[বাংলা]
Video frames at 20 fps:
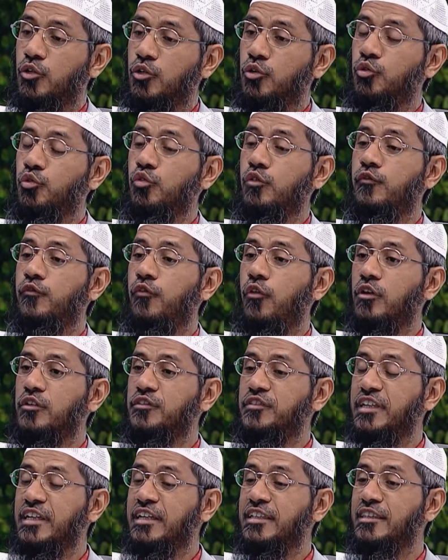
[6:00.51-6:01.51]
তাদের
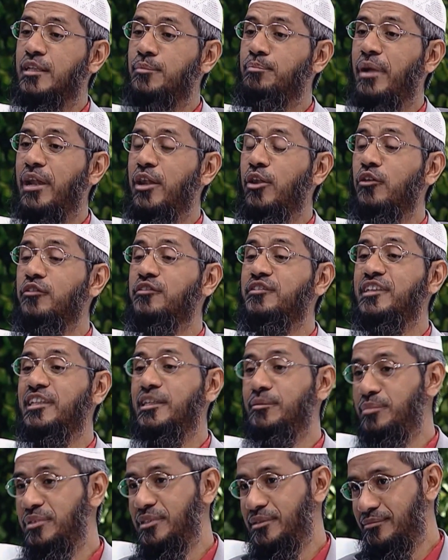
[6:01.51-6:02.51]
ঘুমের শয্যা ত্যাগ
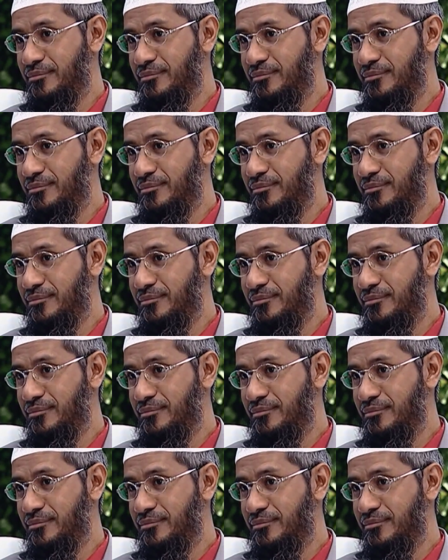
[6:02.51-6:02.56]
করে